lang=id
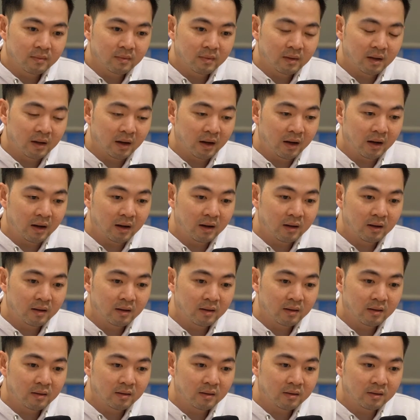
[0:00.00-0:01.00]
ya
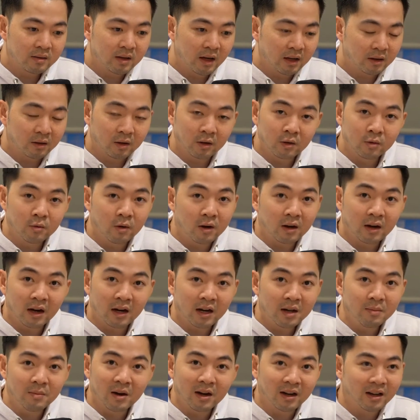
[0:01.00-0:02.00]
jatuh dua
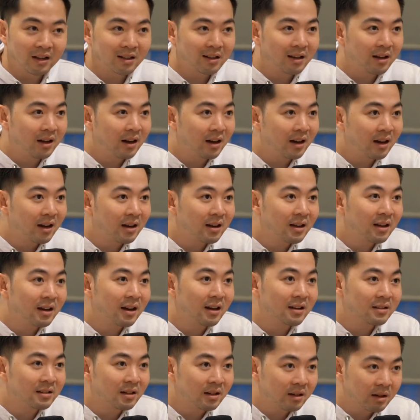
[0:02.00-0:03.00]
kali bangkit tiga kali
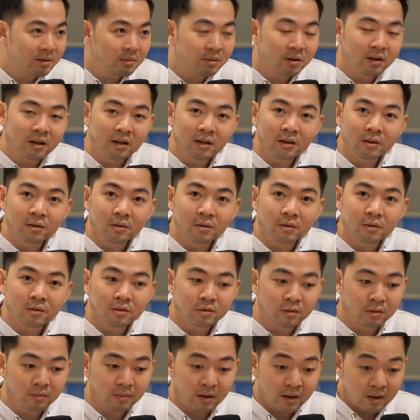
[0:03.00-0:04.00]
kasarnya begitu.
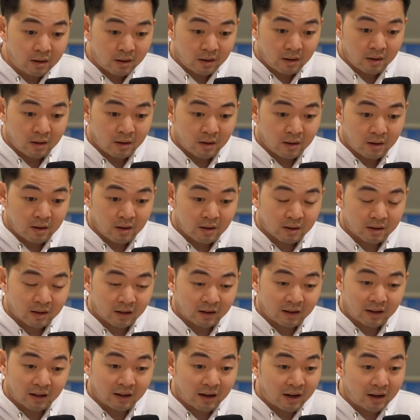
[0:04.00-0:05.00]
Iya Cuma, dong.
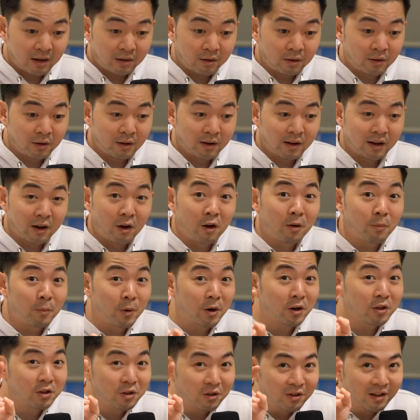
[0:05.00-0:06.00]
Setelah lo
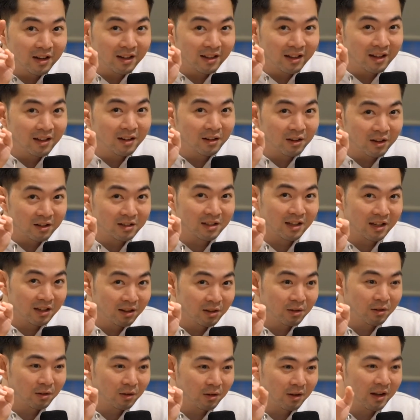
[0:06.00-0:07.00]
opportunity loss
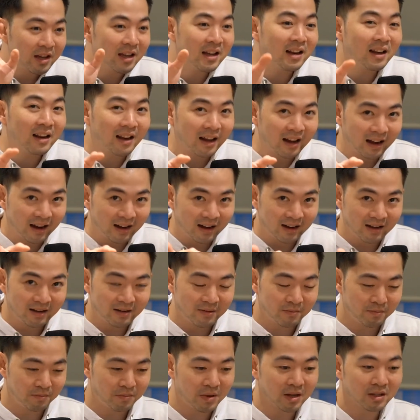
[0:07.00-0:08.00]
itu lo hilang,
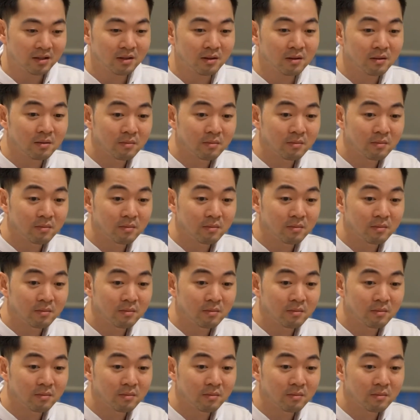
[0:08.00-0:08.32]
pas